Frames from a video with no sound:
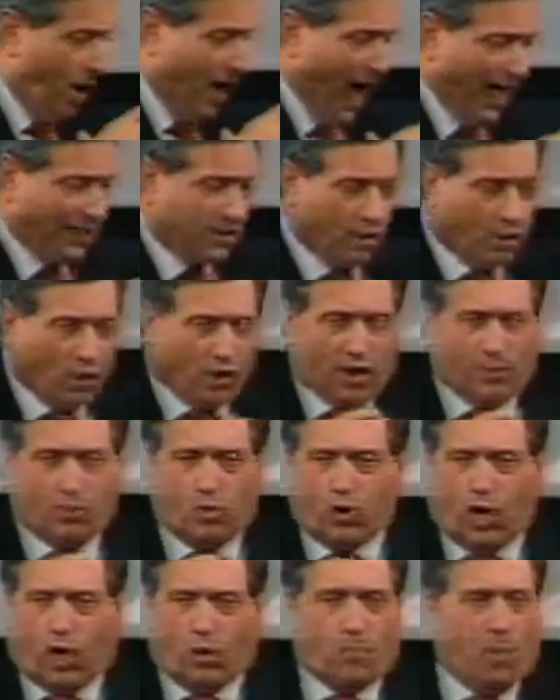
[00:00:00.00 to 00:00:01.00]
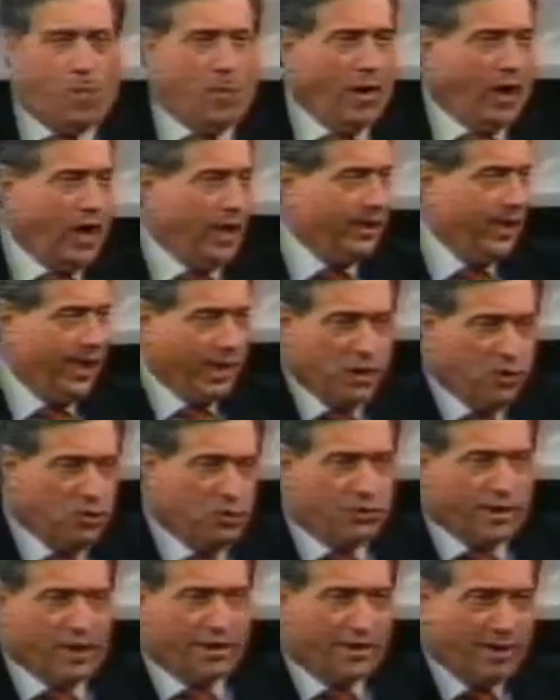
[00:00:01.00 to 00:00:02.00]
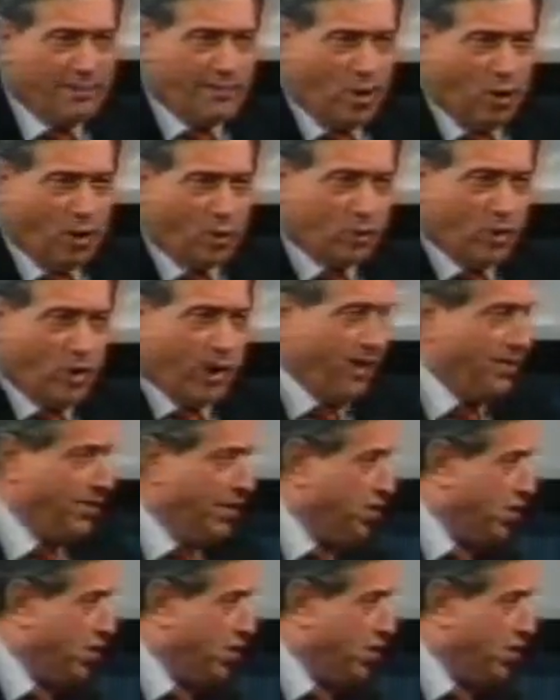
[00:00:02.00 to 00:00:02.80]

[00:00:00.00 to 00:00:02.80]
caddero le mura come può cadere in un terremoto che si